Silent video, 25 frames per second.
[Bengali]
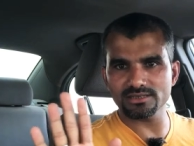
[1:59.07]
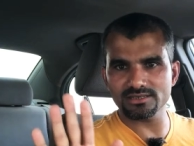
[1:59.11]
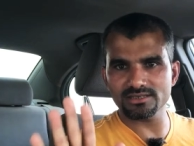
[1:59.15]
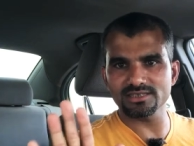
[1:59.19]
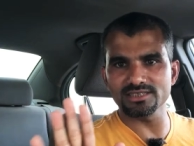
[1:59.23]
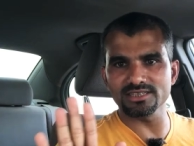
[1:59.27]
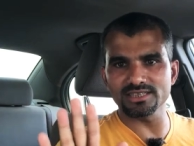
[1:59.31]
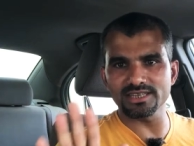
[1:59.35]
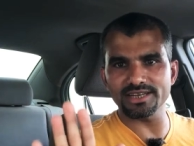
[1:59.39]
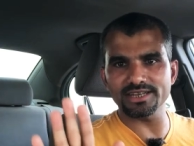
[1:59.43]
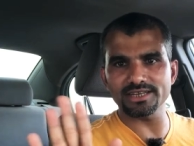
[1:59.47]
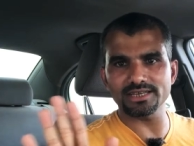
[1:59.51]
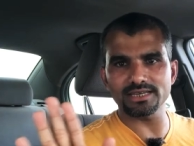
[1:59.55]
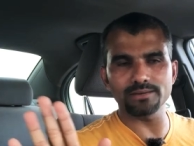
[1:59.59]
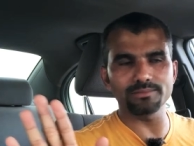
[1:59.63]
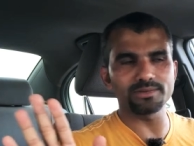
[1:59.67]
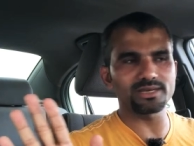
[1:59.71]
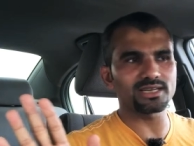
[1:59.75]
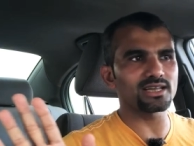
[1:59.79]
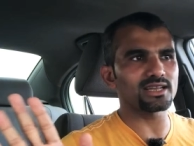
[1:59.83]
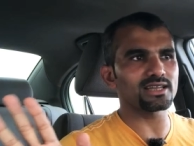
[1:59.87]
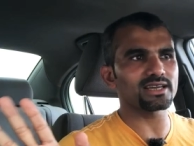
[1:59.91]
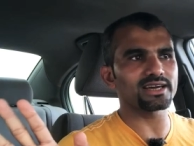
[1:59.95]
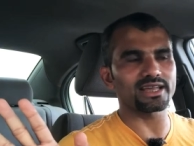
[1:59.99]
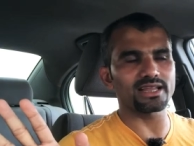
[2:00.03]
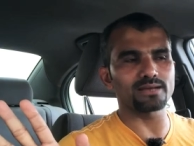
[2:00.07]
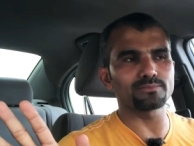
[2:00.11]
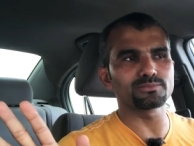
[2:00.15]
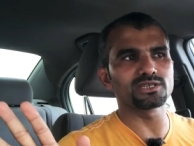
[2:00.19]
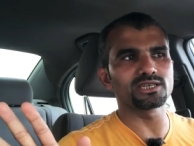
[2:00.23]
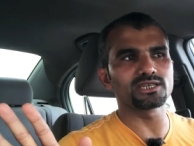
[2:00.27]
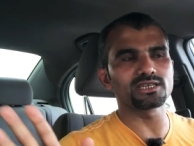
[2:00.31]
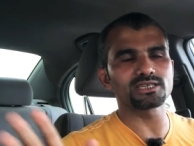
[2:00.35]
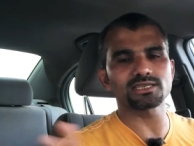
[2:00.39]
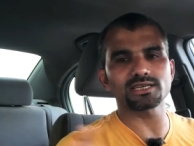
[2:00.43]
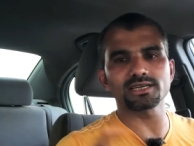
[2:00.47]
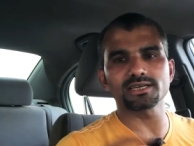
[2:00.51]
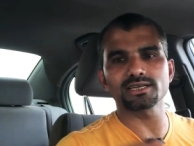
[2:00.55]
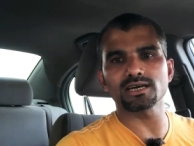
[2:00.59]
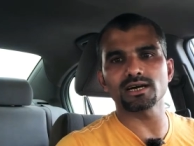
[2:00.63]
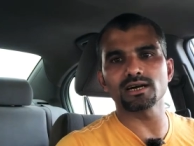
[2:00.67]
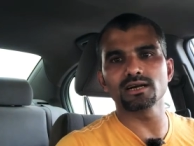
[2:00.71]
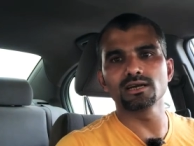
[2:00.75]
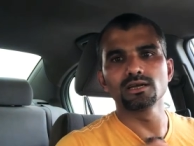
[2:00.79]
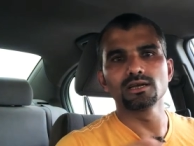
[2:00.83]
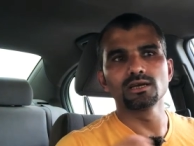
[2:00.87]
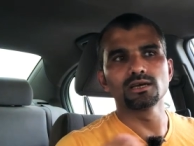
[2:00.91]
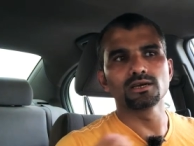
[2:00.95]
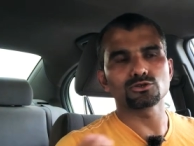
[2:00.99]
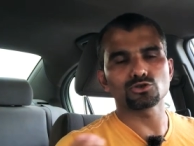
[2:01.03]
সিনথেটিক কেমিক্যাল খারাপ জিনিস এটা
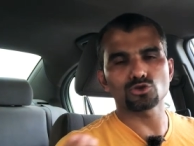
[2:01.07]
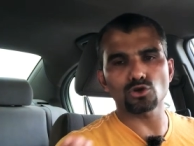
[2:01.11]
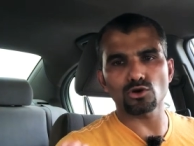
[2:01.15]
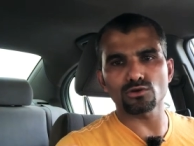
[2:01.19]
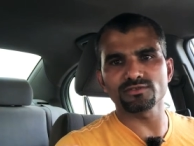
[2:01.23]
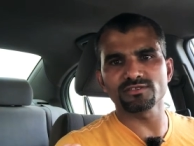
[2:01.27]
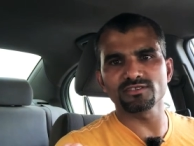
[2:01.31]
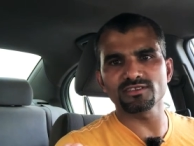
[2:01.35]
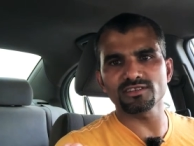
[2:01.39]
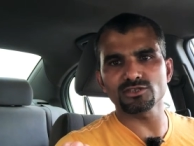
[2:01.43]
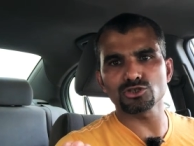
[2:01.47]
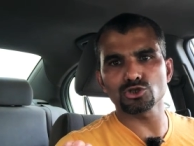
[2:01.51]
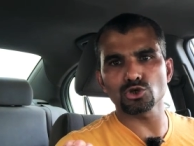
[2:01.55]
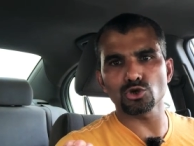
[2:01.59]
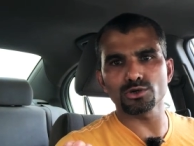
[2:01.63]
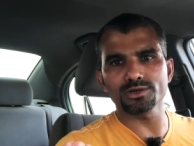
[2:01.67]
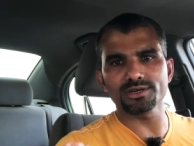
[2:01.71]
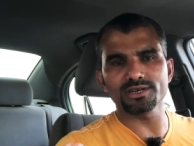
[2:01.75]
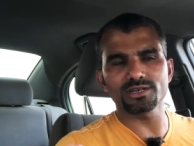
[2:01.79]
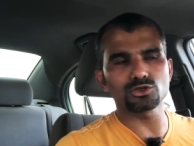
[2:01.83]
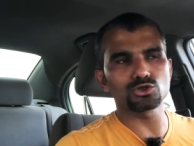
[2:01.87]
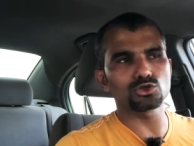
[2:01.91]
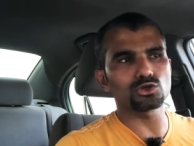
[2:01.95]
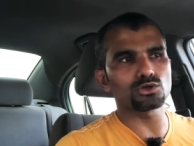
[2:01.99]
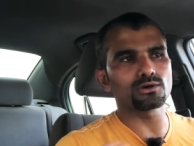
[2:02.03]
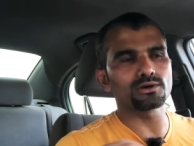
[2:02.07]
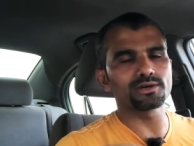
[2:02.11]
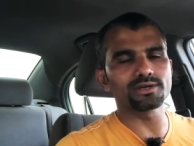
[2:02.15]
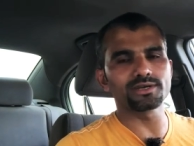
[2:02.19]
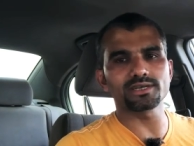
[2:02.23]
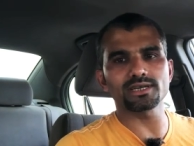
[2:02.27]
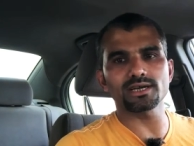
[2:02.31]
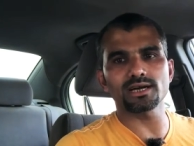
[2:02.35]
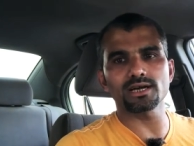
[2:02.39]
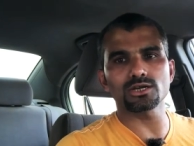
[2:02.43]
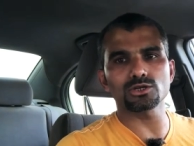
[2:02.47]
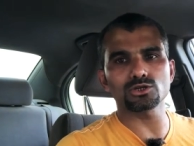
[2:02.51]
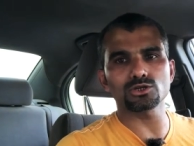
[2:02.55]
টক্সিক শরীরের জন্য এটা